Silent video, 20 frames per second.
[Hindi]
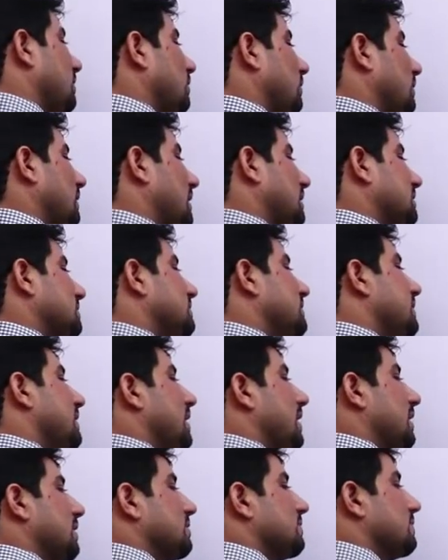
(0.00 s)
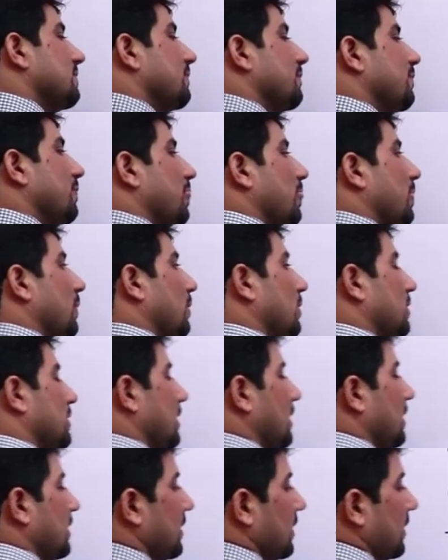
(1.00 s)
वन ओवर एक्स डी एक्स और
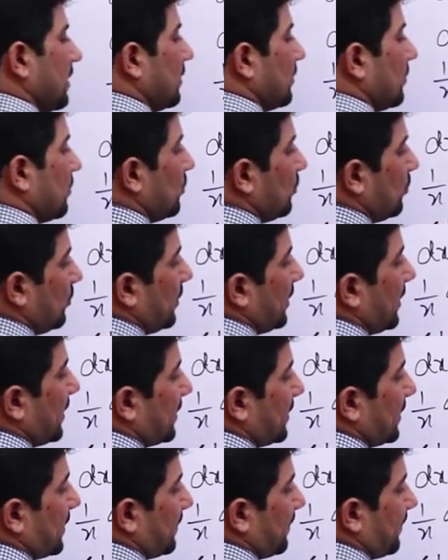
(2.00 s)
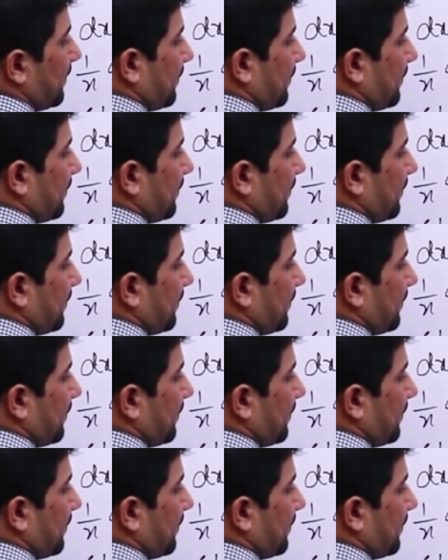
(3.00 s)
ये आ जाएगा टू डी टी